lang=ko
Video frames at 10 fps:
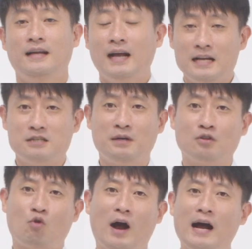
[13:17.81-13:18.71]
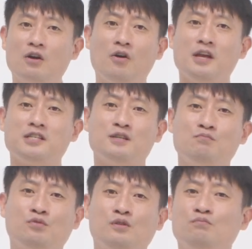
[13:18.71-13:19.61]
하지만 과거의
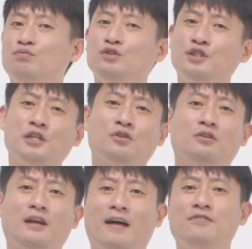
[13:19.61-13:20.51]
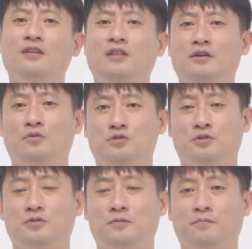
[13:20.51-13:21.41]
신분을 무시해서는 안 된다는
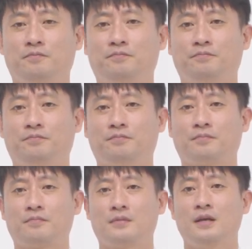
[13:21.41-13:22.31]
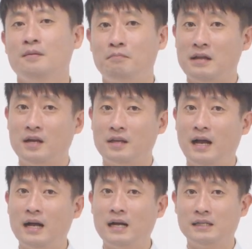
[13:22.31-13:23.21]
것이죠. 만약에
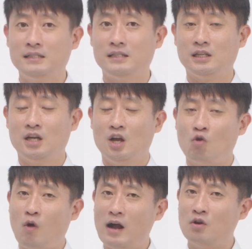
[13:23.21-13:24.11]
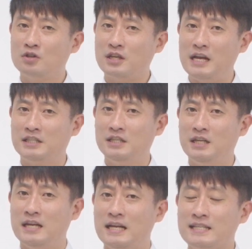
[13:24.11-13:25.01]
하갈이 과거
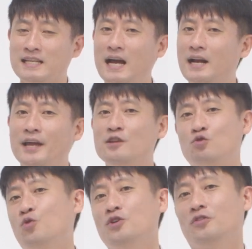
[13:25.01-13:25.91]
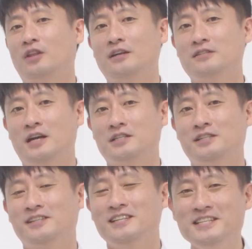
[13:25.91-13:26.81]
자신이 사라의 종이었다는
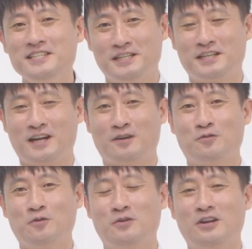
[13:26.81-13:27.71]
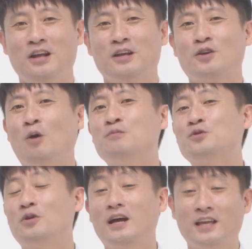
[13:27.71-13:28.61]
사실을 인식하고
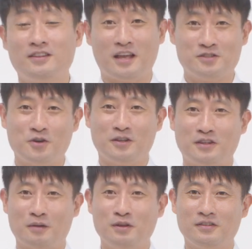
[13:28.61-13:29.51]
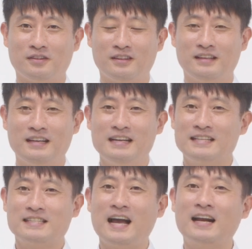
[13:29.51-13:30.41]
겸손하게 대처했다면
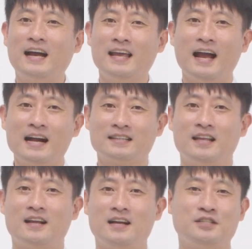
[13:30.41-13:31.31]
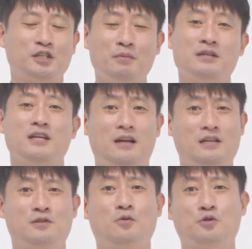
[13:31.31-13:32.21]
사라의 학대가 심하지
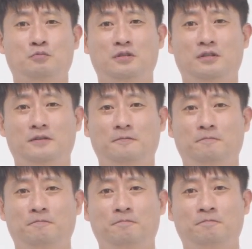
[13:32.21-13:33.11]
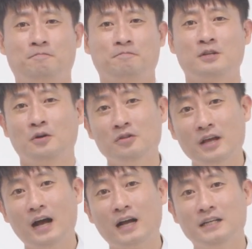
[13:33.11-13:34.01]
않았을 것입니다. 그런데
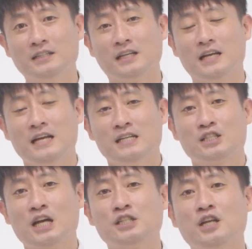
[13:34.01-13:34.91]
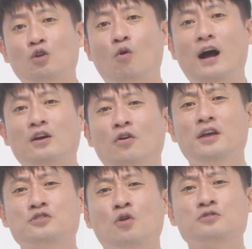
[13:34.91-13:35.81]
하갈은 자신의
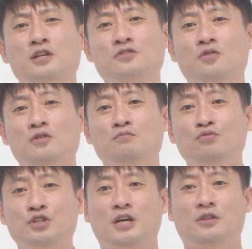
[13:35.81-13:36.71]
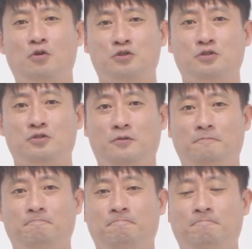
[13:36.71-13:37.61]
과거의 정체성을 무시한 것이죠.
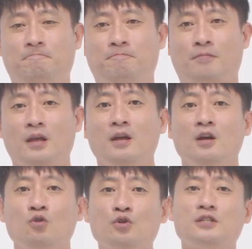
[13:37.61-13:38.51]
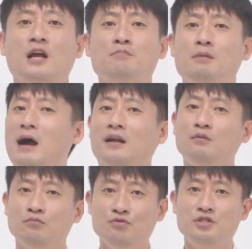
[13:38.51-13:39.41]
우리 삶의
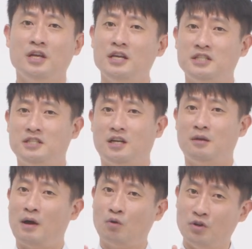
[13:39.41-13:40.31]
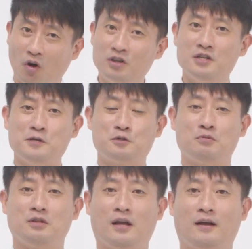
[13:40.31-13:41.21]
많은 문제의 시작이 바로 여기에
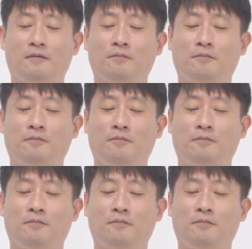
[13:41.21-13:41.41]
있습니다.